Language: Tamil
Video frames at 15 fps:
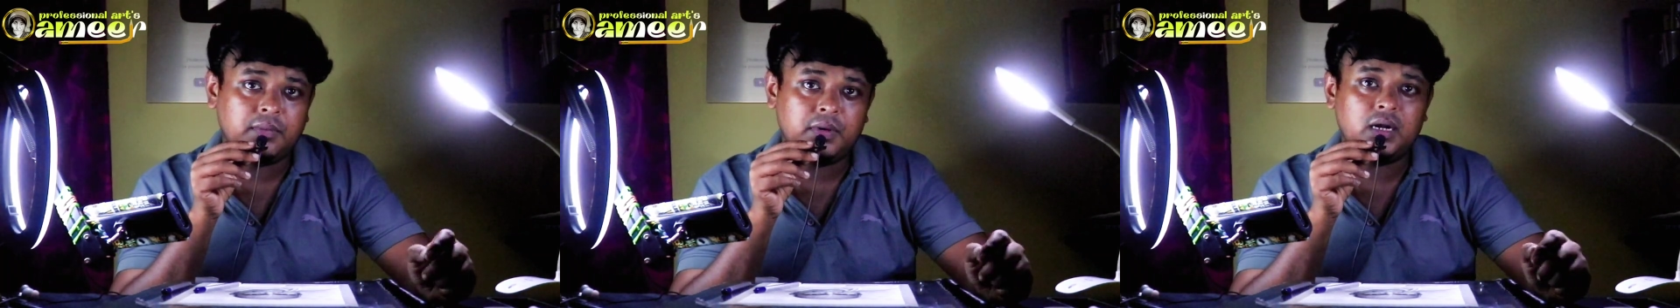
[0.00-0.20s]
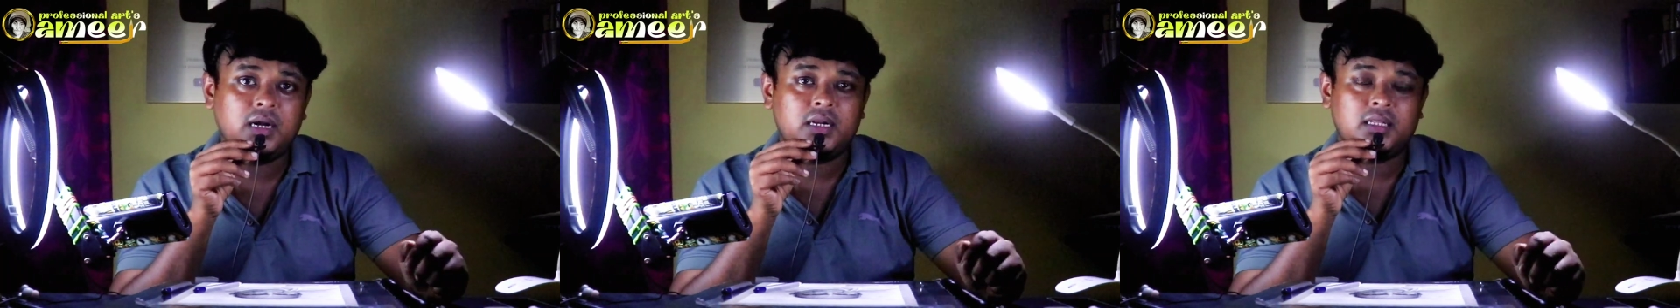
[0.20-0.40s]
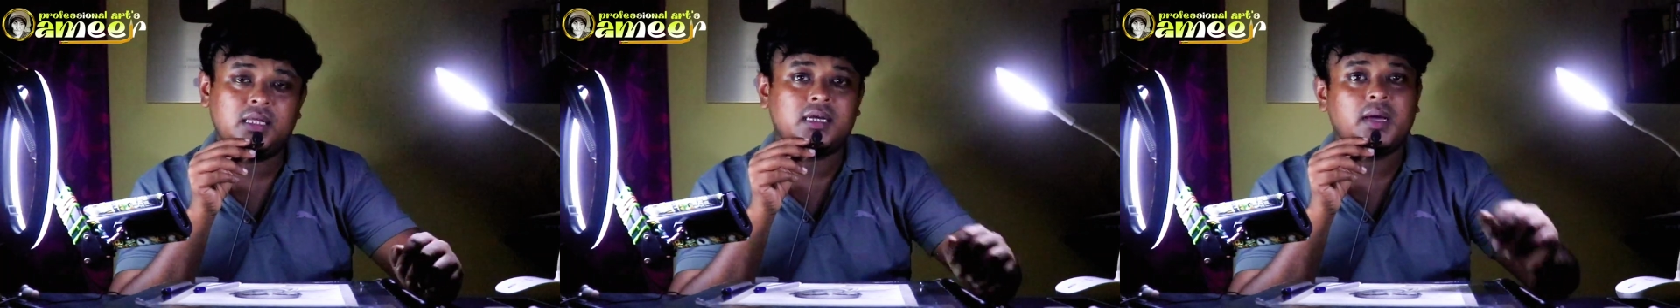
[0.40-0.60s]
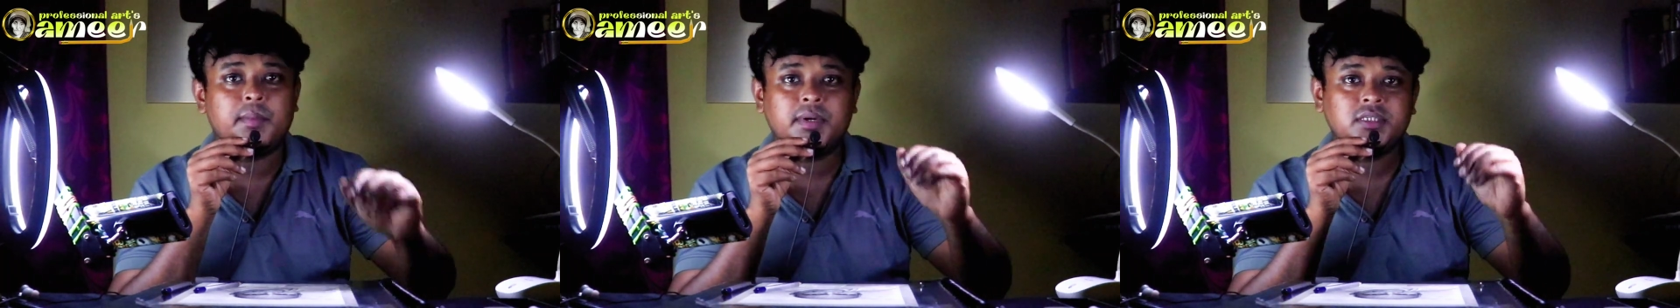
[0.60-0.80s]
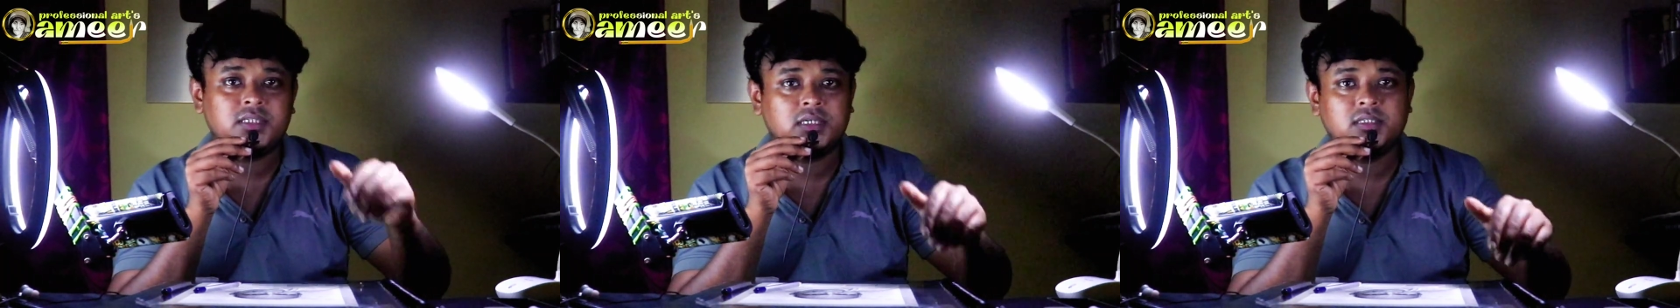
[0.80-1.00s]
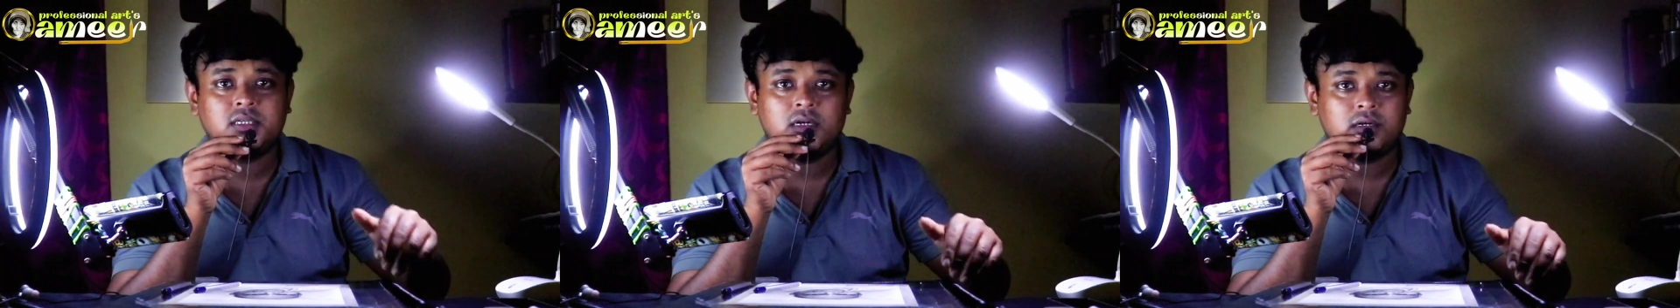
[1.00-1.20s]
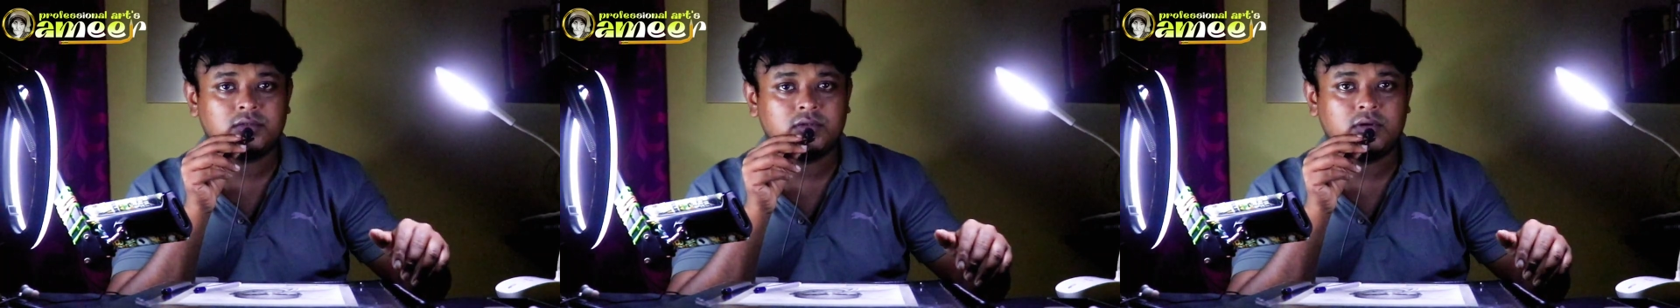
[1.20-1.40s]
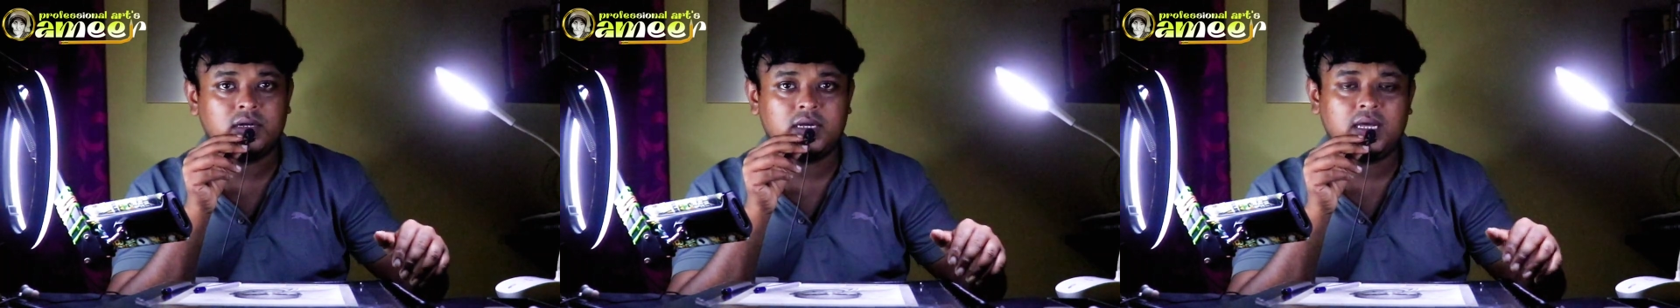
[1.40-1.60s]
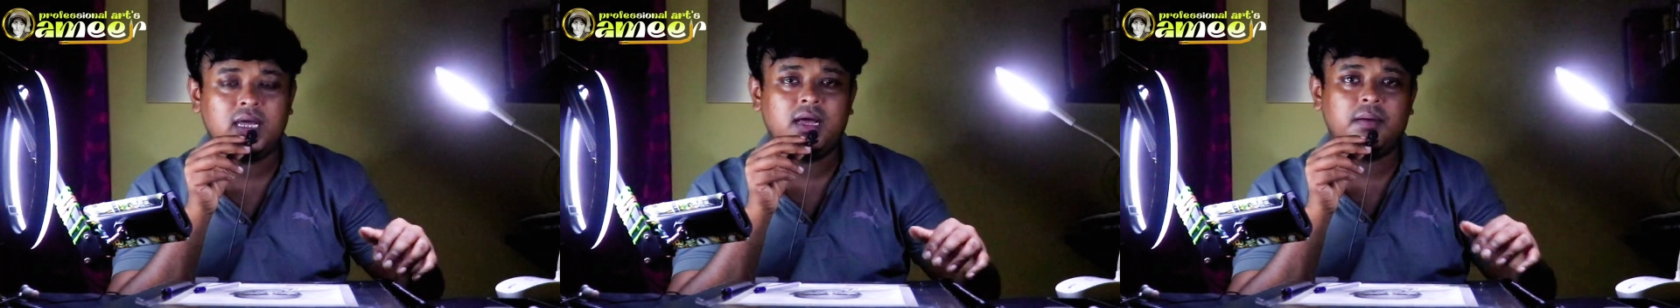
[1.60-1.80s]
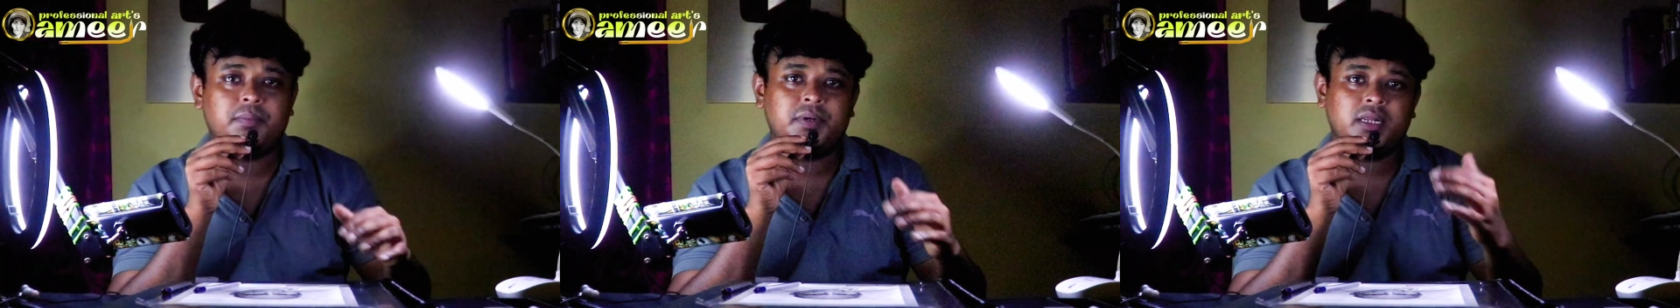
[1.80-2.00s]
அப்படின்றத கமெண்ட் செக்ஷனில்
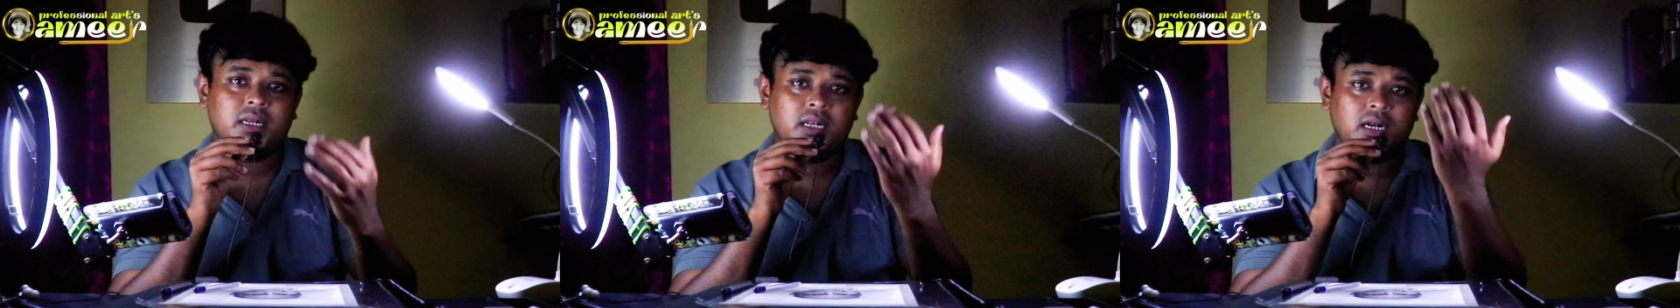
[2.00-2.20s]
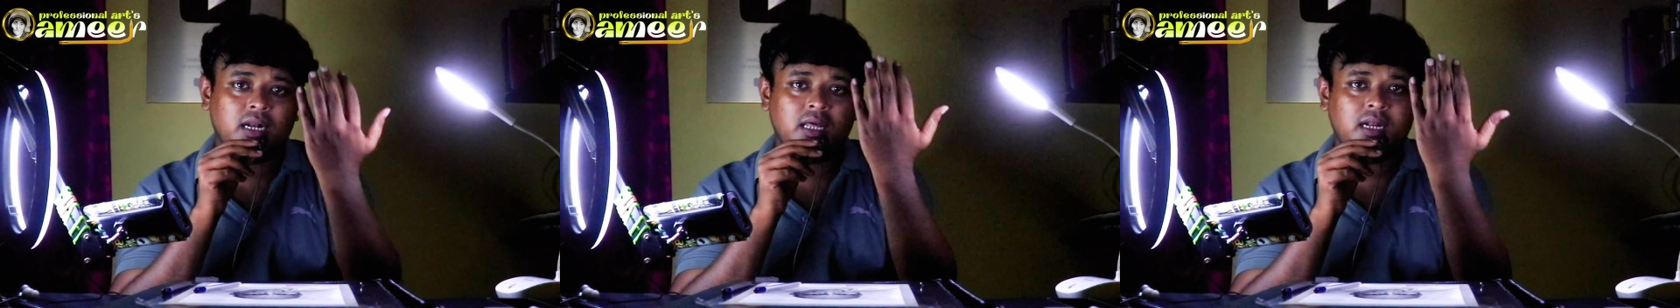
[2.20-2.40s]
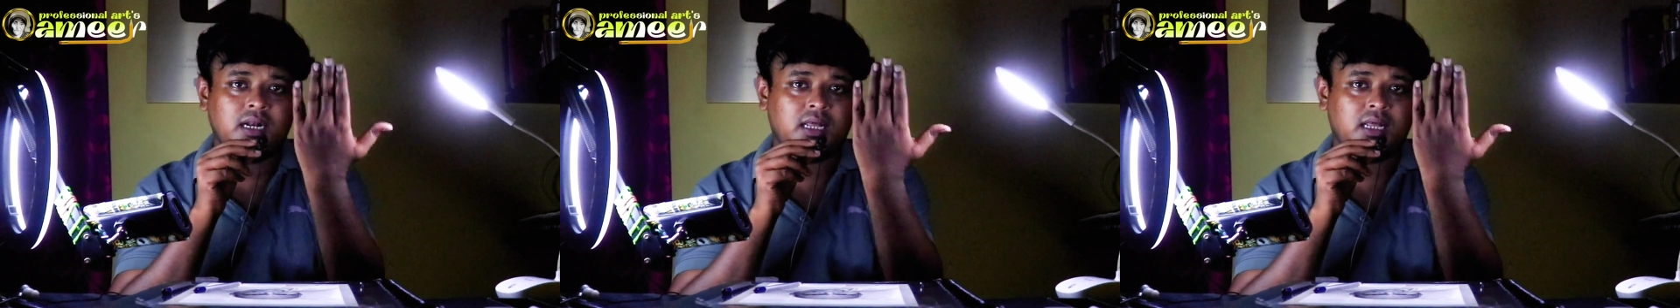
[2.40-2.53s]
சொல்லுங்கள் அப்படி இல்லைனா